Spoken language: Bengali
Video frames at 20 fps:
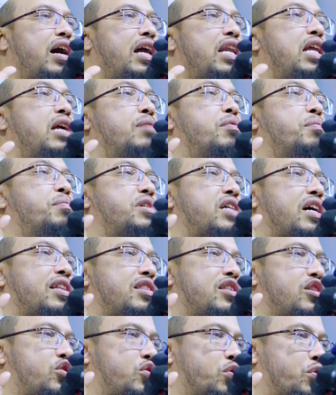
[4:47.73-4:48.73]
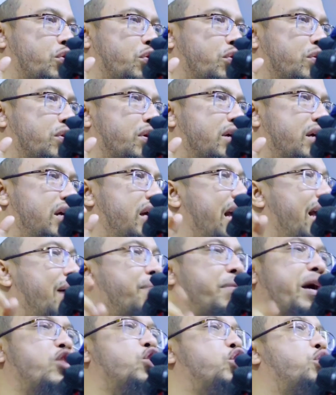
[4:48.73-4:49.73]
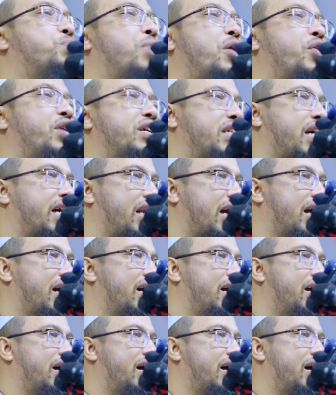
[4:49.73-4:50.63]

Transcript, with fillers: আলী মুম্বিজাতিস সুদুর এ মানুষ পাওয়া যায় না